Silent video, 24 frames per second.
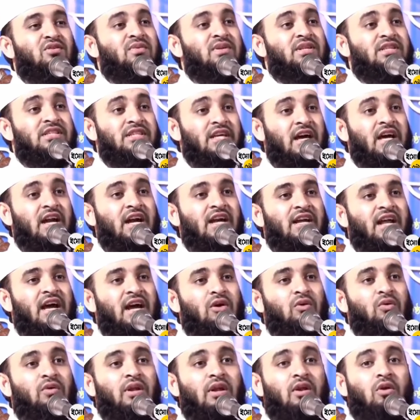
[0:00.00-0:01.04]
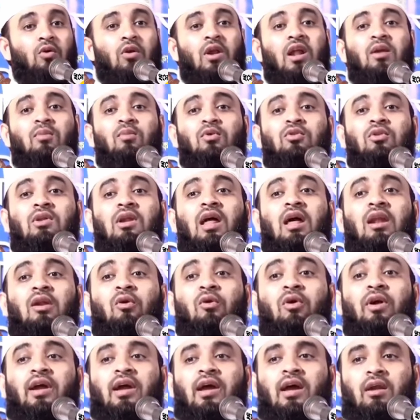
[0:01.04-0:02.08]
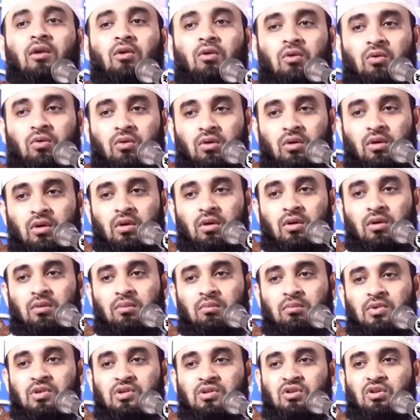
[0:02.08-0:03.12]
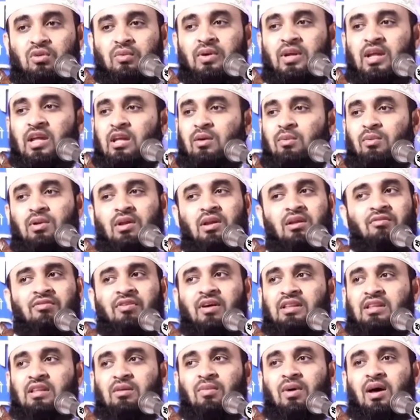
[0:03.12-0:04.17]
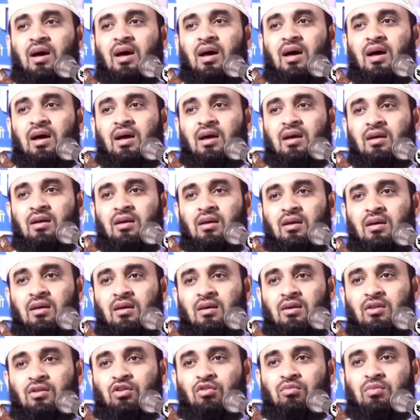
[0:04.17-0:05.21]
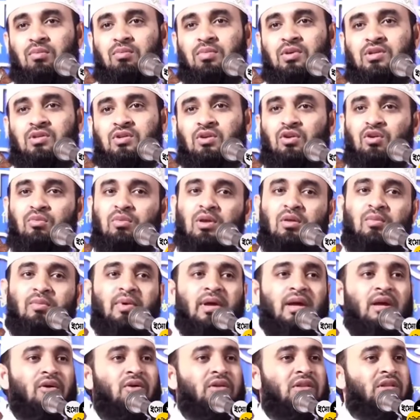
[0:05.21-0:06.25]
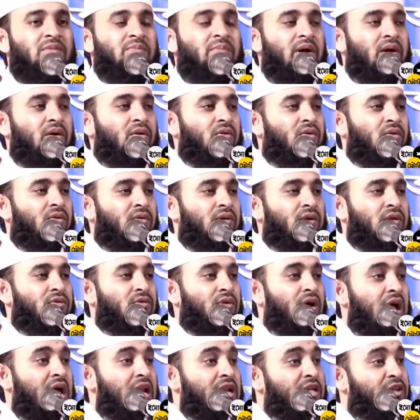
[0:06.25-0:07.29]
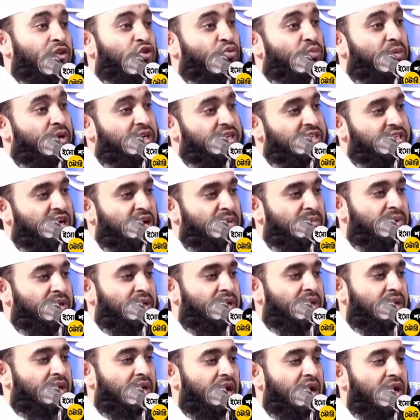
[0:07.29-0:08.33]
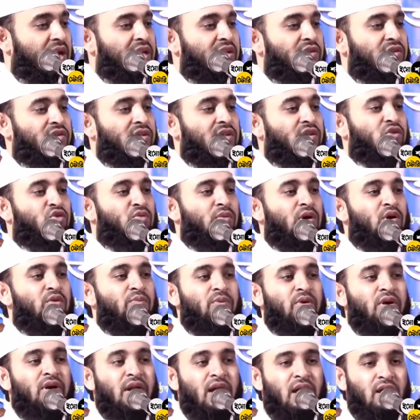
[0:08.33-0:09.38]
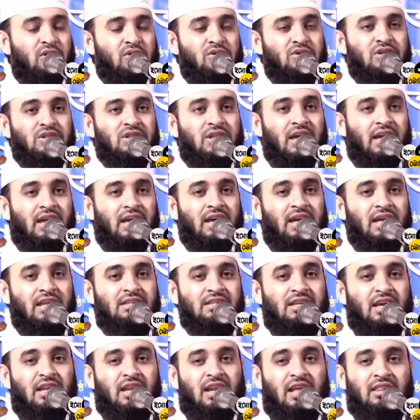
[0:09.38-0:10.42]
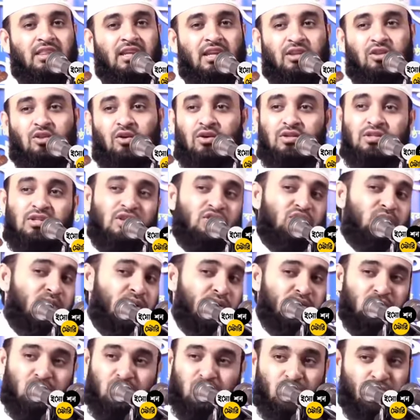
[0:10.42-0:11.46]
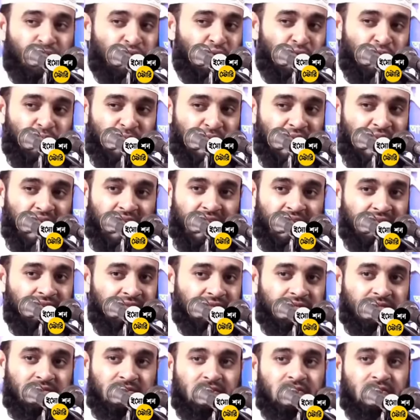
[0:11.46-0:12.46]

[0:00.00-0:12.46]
বিশ্বনবীর চেহারাটা আগুনের গোলার মতো লাল হয়ে গেল বিশ্বনবী ডেকে বললেন ফাতেমা তুমি বিশ্বনবীর মেয়ে হতে পারো কিন্তু আলী তোমার স্বামী আলী যদি তোমার উপর নাখশ থাকে জান্নাতের দরজা তোমার জন্য খুলবে না